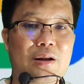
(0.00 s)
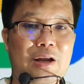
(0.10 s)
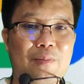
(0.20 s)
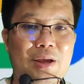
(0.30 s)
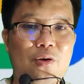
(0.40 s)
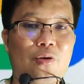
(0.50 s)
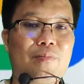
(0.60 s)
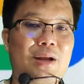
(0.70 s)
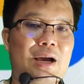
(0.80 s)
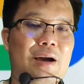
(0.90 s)
เรามีกลุ่ม
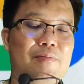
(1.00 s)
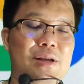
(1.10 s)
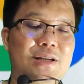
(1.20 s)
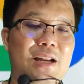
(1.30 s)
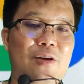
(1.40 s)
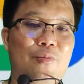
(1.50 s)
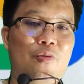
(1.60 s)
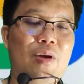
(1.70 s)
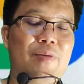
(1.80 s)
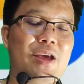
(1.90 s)
นะครับมิชชั่นนิวมู
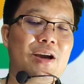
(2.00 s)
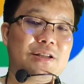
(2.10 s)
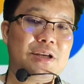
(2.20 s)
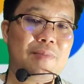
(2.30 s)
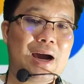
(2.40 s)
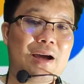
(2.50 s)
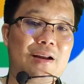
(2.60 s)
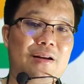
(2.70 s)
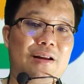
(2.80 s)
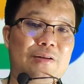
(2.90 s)
ลเอพีกับชิบะ
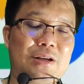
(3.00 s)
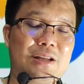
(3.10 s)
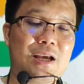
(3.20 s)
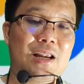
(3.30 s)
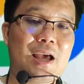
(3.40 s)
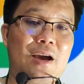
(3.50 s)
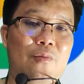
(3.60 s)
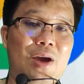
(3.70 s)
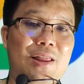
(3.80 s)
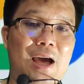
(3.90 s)
เราจะทิ้งลิงก์
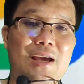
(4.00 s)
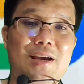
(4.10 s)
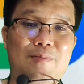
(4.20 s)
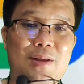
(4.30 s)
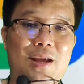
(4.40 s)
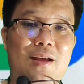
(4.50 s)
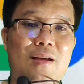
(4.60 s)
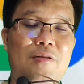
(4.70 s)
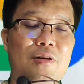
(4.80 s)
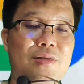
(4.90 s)
เอาไว้ใต้คลิปนี้
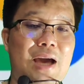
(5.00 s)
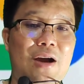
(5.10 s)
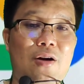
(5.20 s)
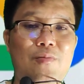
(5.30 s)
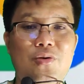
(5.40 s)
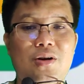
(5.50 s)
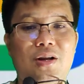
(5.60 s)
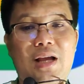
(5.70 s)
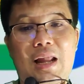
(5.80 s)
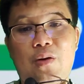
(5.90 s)
ศึกษาข้อมูลก่
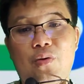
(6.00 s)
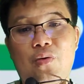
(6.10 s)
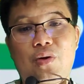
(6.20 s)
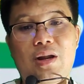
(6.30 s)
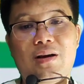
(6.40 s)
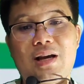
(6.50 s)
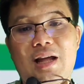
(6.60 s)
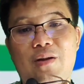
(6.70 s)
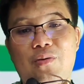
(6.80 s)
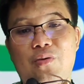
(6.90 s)
อนการลงทุนแล้วกา
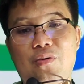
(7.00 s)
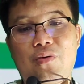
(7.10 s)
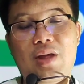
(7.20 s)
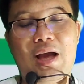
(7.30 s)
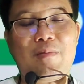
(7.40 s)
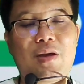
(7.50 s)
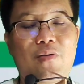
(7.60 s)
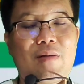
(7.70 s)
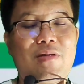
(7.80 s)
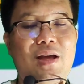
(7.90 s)
รลงทุนทุกอย่างมี
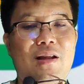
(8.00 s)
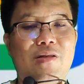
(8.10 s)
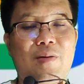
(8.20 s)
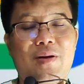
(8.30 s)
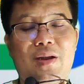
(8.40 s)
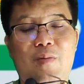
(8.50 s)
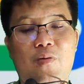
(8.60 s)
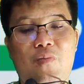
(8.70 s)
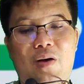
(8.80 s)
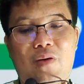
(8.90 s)
ความเสี่ยงและสำหรับนี้ผ
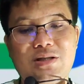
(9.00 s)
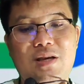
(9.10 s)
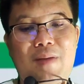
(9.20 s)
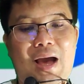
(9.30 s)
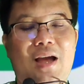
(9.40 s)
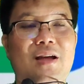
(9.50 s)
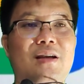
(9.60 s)
มหวังว่าชิบะ